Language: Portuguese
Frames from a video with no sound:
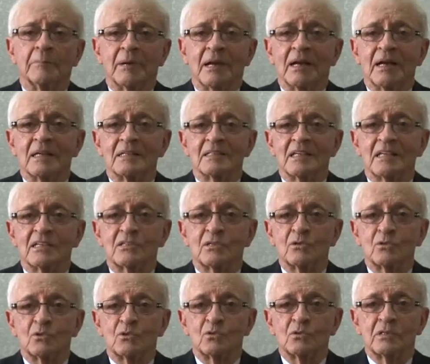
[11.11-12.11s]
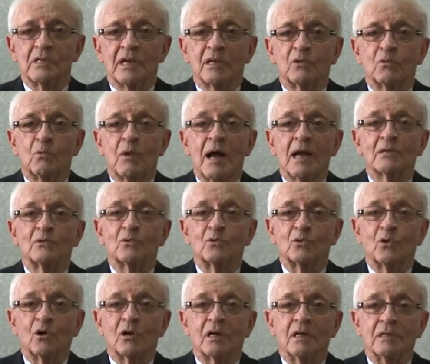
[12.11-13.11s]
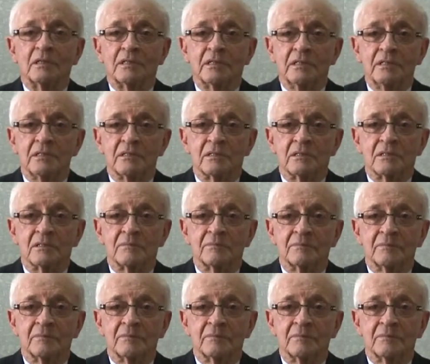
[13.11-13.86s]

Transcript: Prelazia São José do Alto Tocantins